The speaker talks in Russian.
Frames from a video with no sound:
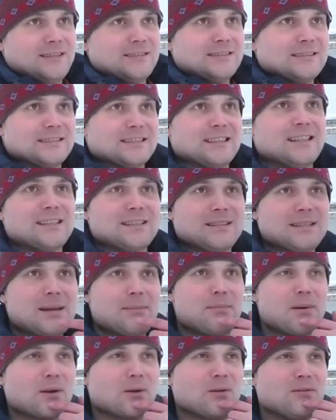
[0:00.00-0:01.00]
делается, знаете,
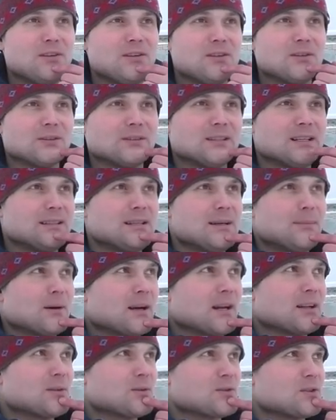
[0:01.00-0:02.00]
для пары видео, да, для
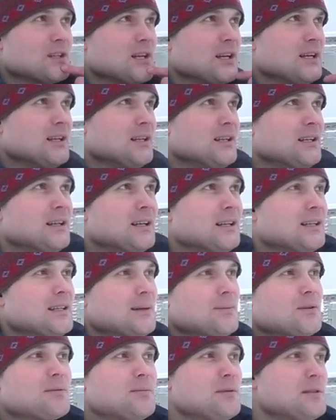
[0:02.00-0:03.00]
покатушек.
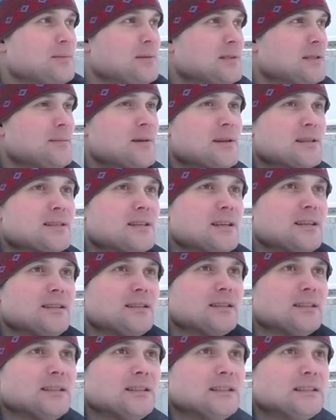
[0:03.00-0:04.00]
Хотя можно, в принципе, себе
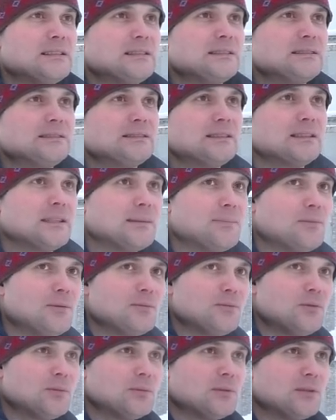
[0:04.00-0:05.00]
оставить. Ладно,
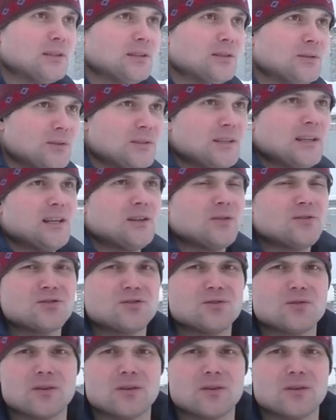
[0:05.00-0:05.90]
будем думать. Но ну, это реально очень